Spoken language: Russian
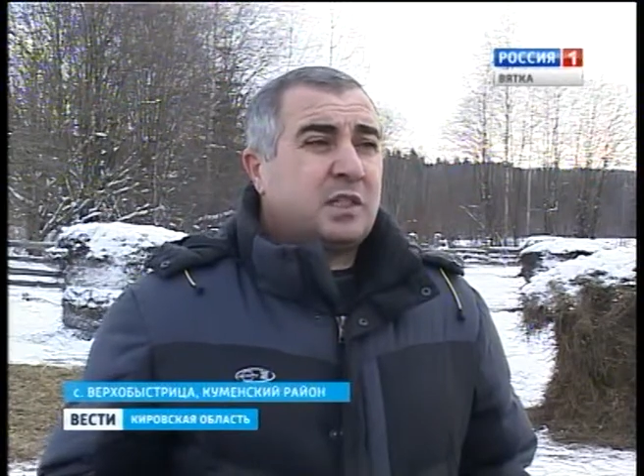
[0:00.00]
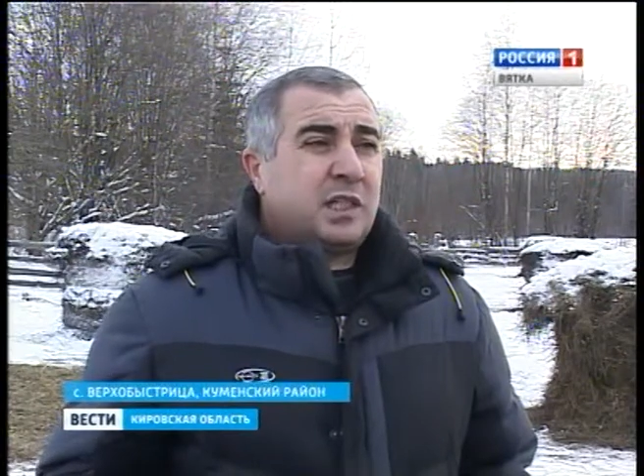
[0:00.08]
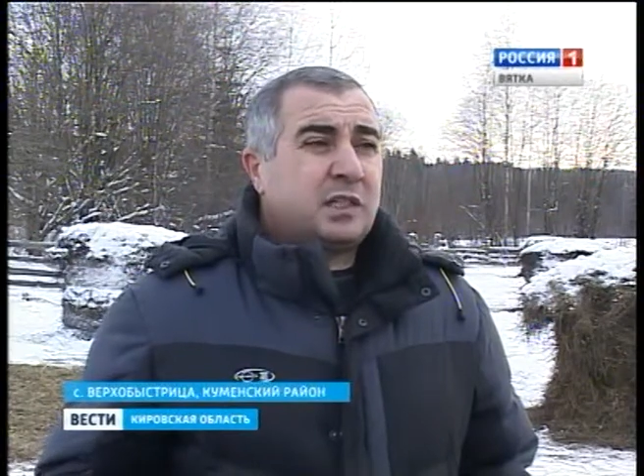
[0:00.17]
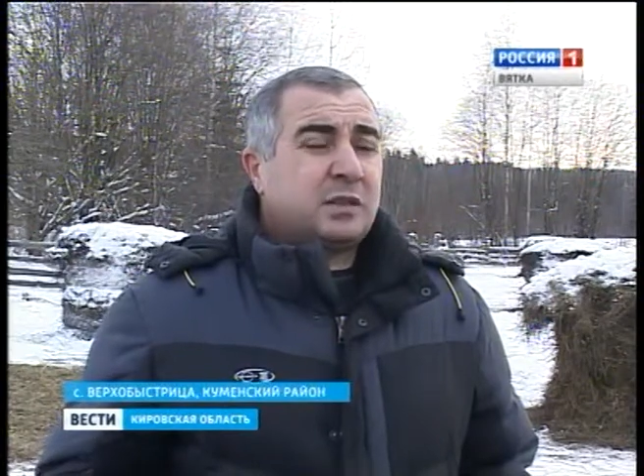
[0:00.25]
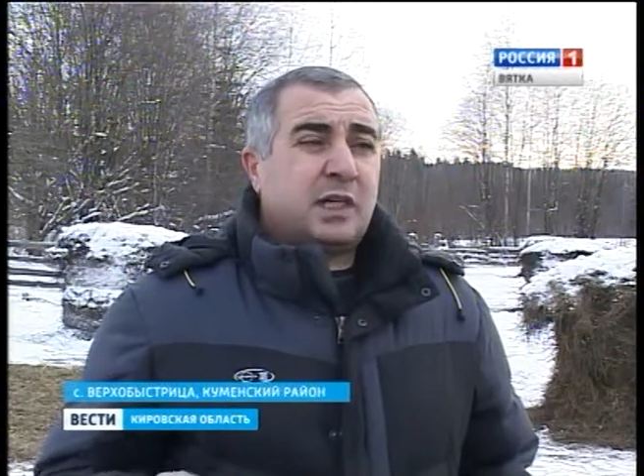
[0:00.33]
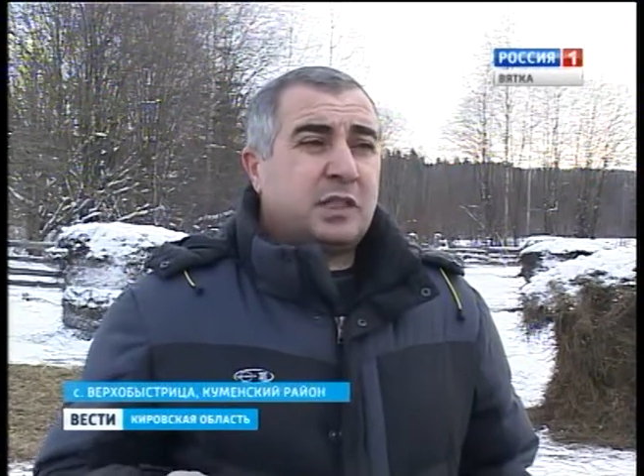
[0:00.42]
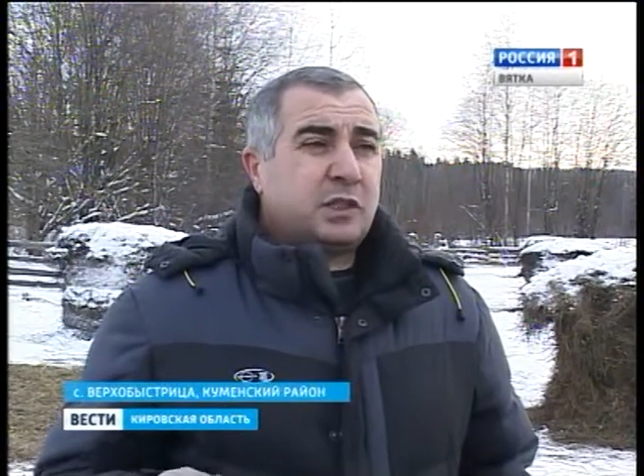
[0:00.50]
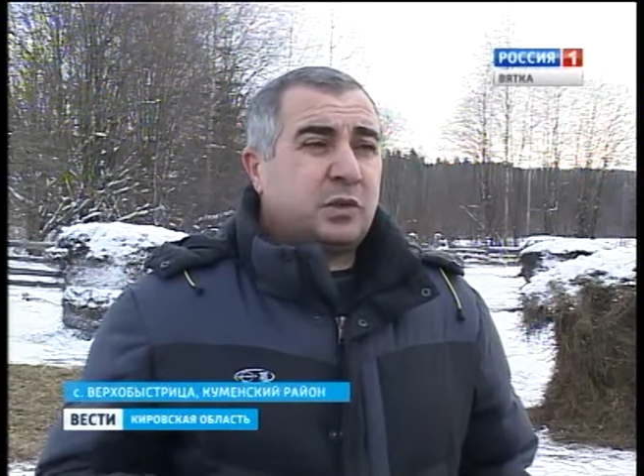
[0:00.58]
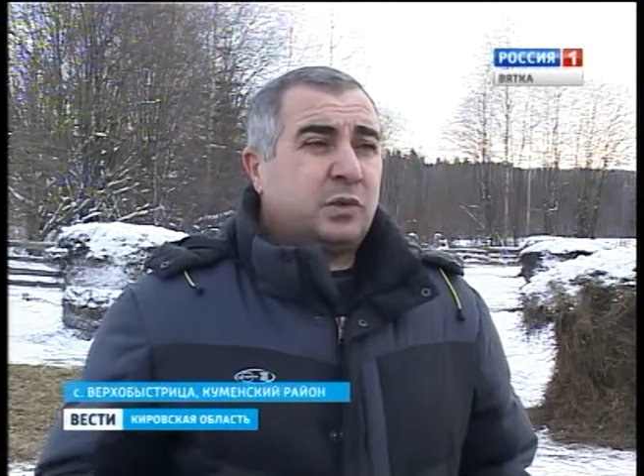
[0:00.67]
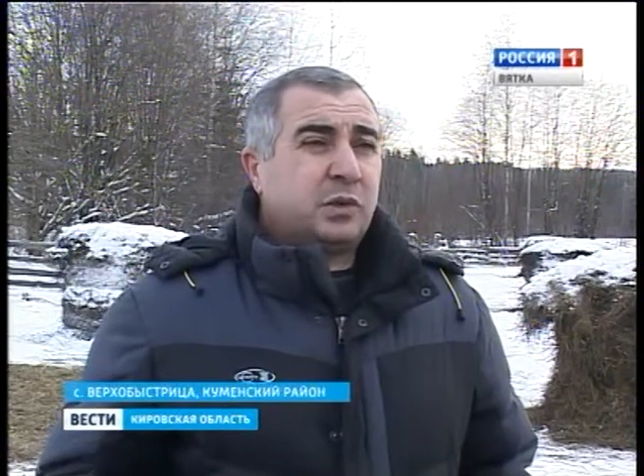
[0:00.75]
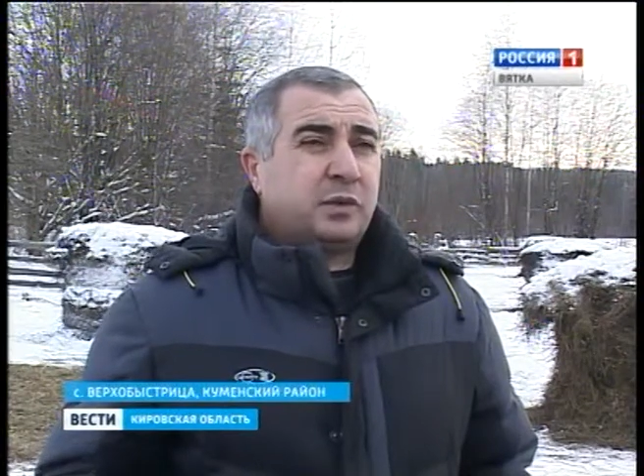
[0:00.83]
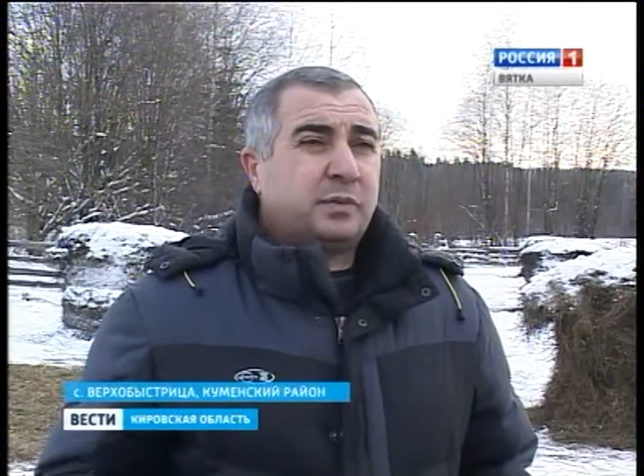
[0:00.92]
сейчас
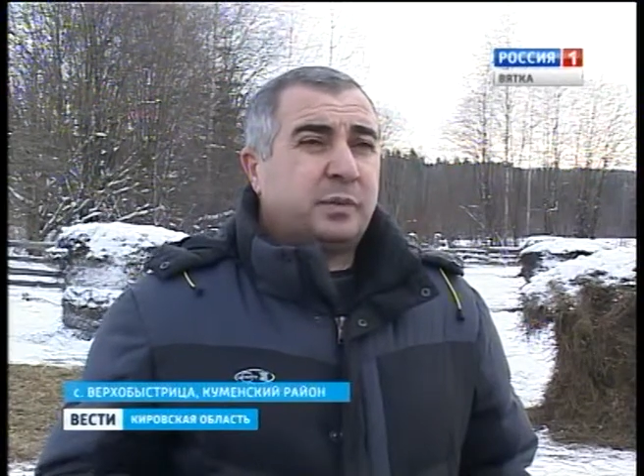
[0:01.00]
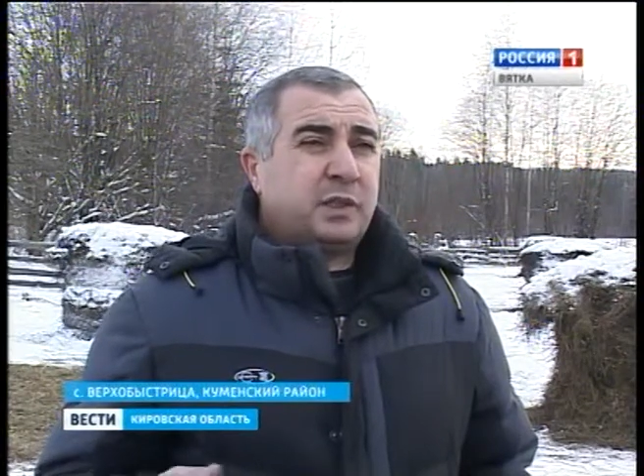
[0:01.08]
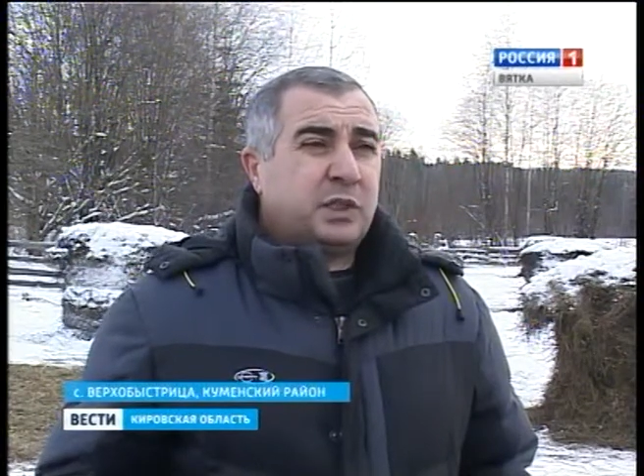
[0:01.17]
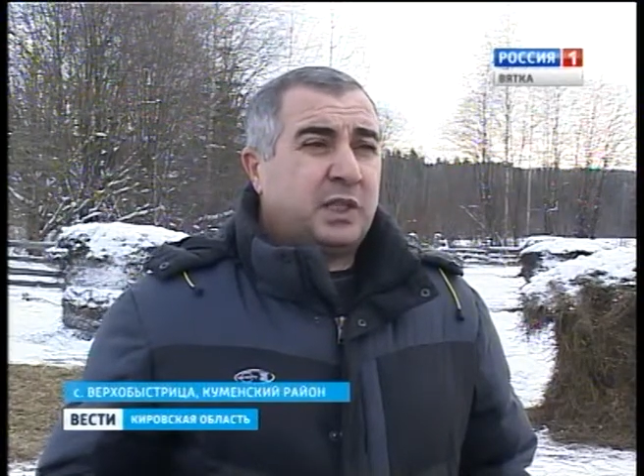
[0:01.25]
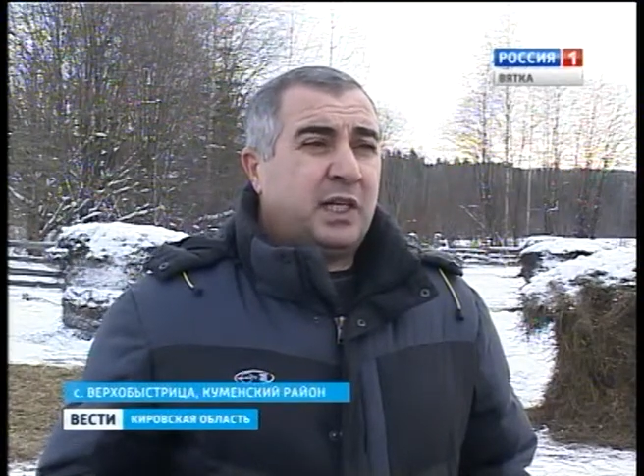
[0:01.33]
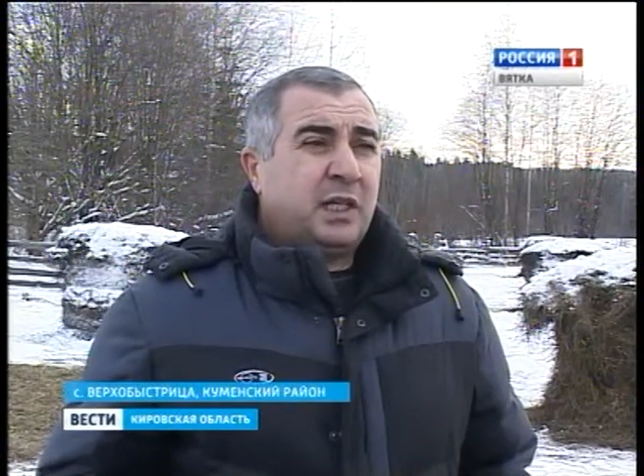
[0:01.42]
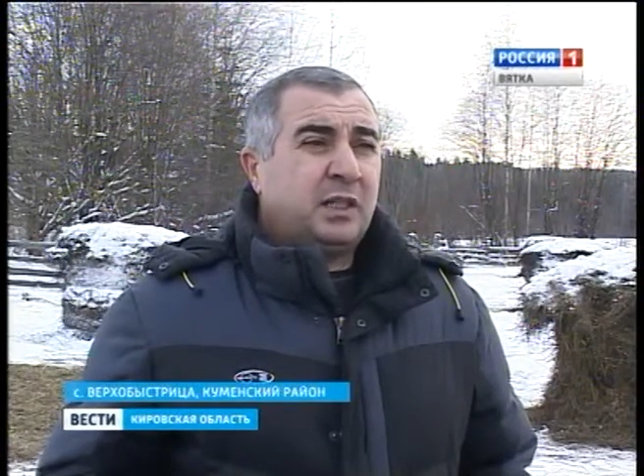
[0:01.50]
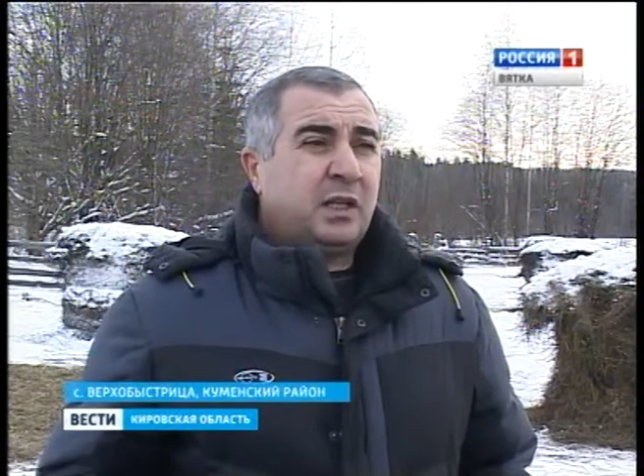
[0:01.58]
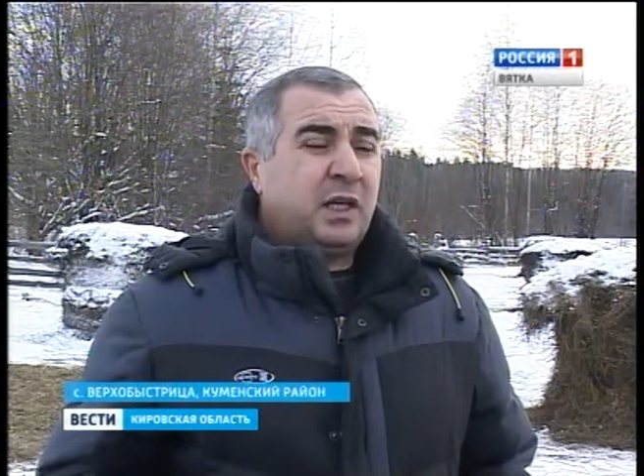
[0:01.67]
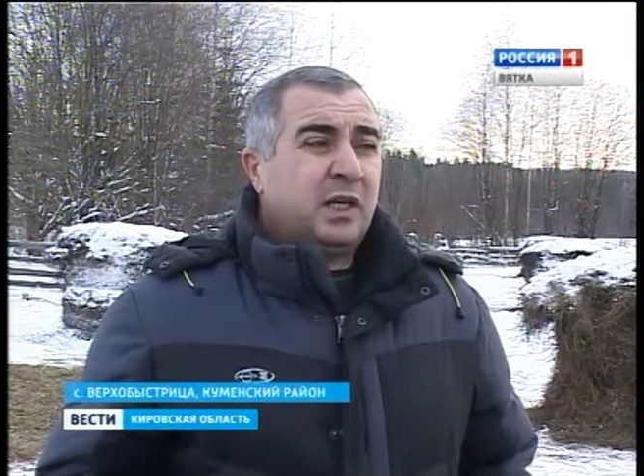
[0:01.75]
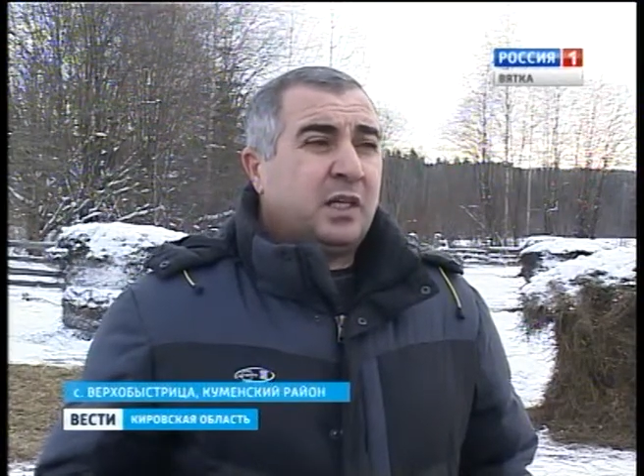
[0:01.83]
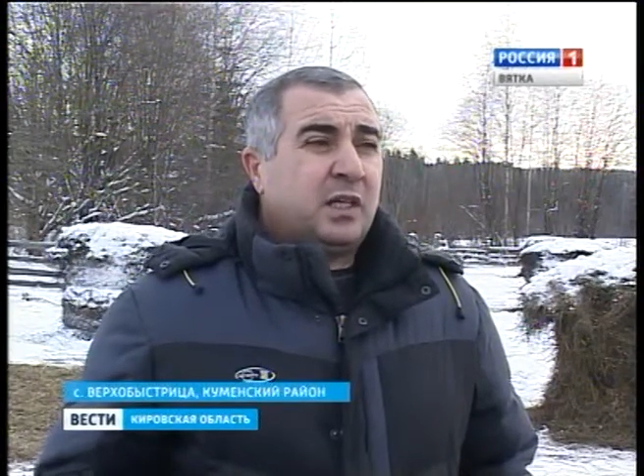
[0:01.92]
каждый год приезжают,